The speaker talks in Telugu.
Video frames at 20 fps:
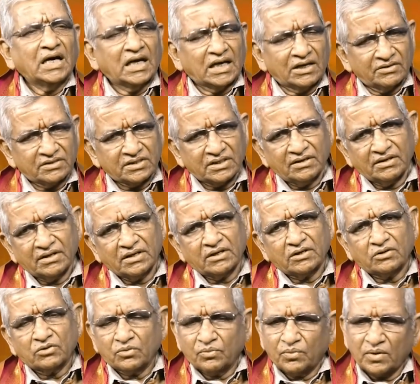
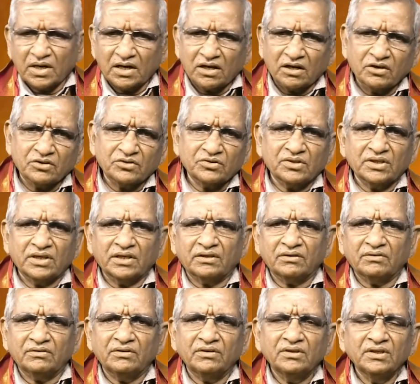అనవసరమైనటువంటి దుబారా ఖర్చు
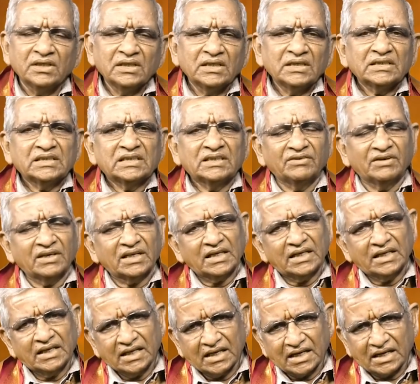చేయటం చివరికి
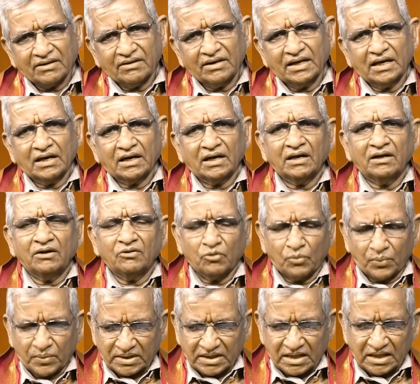ఏ రకమైన
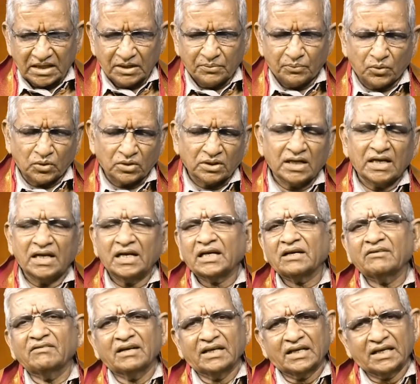ఉపశాంతి పొందలేక
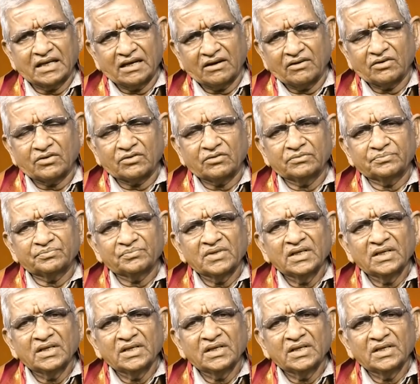వెనక్కి రావటం